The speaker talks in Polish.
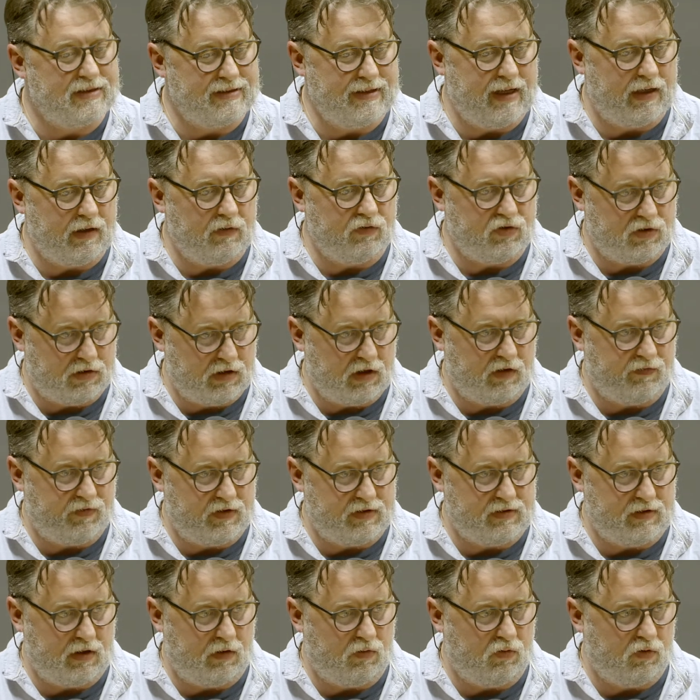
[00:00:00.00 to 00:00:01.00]
znają się na
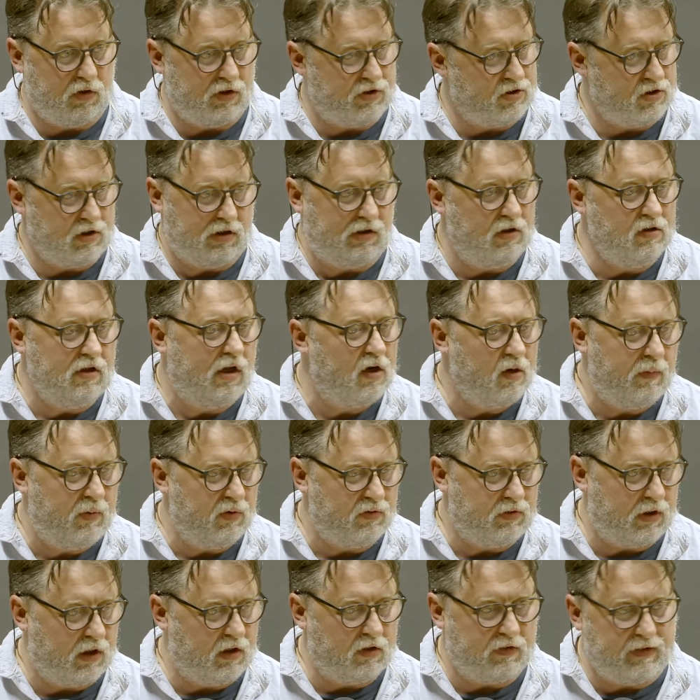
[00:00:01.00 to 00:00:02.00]
kwestiach uchodźczych i nie
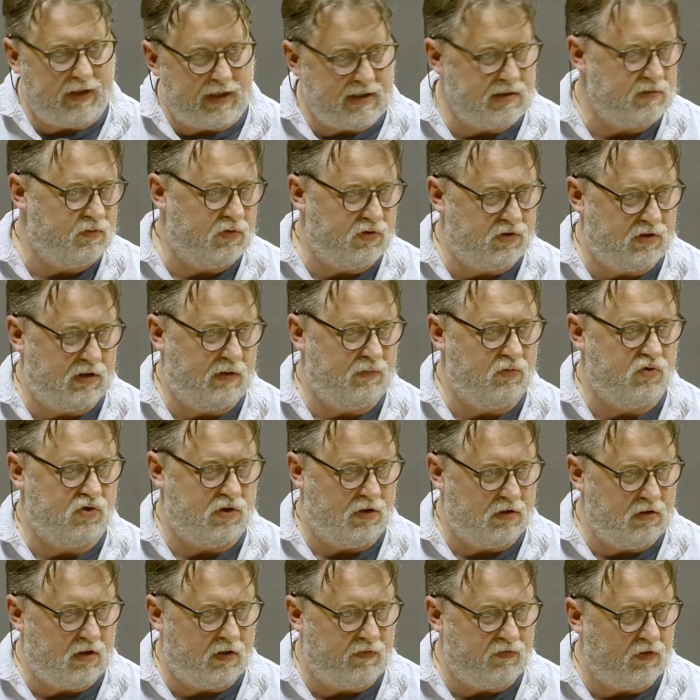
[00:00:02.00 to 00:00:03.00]
robią tego na złość temu
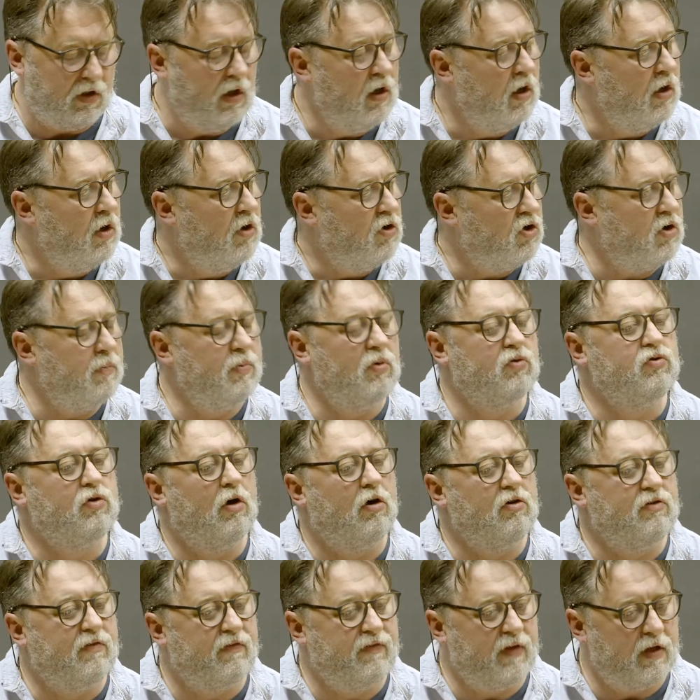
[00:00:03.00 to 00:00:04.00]
rządowi. Robią
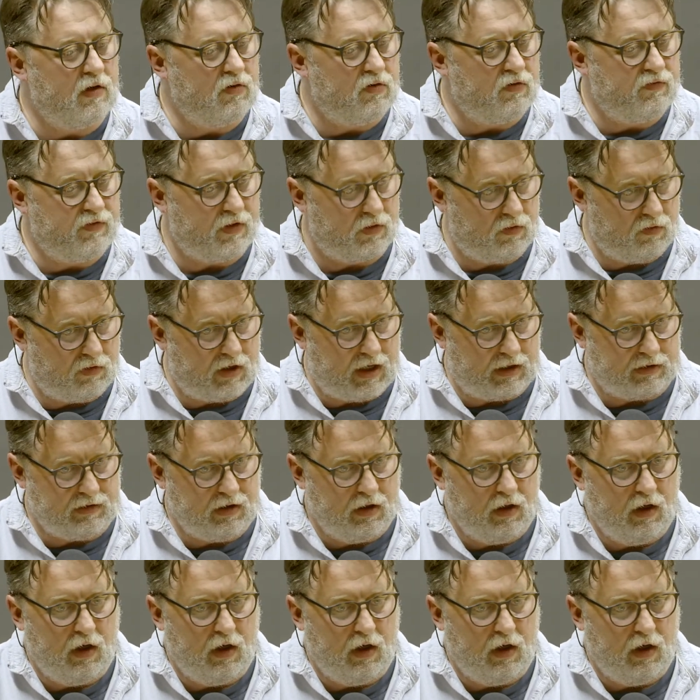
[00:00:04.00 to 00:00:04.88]
to od wielu, wielu lat.